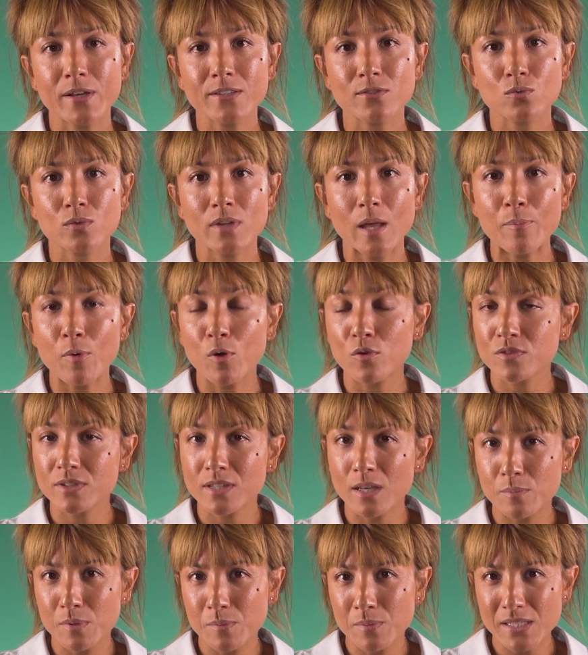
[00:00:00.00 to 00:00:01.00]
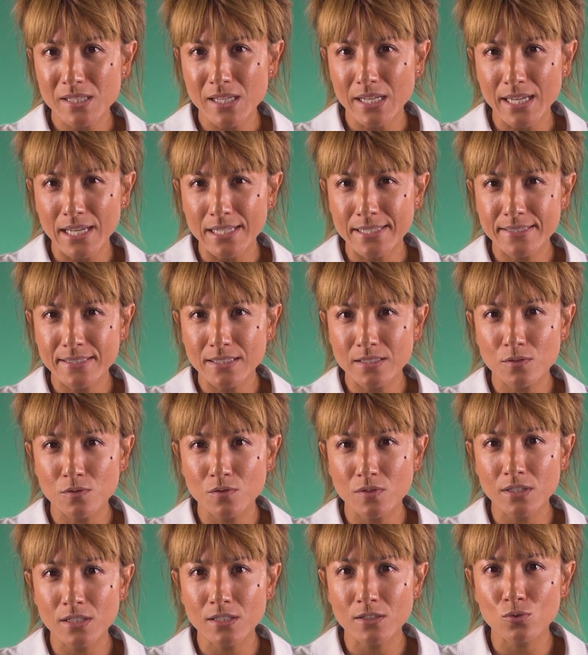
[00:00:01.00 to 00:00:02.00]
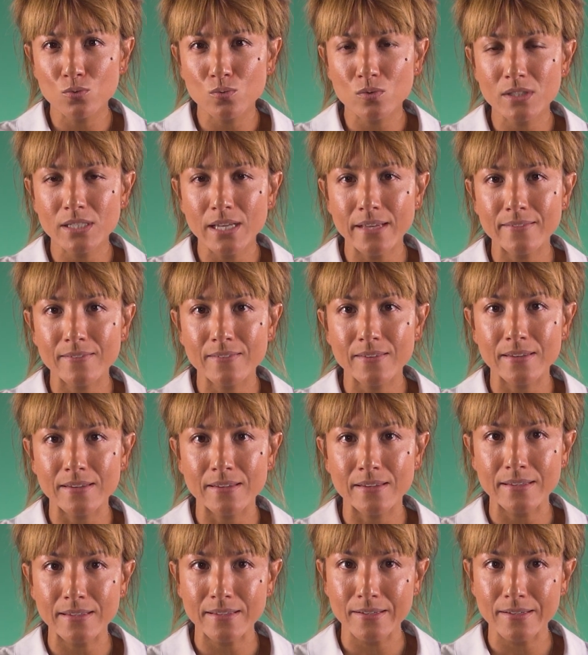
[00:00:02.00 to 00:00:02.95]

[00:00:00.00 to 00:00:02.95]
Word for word: parce qu'on n'a pas envie d'abîmer sa qualité de vie. Donc il y a des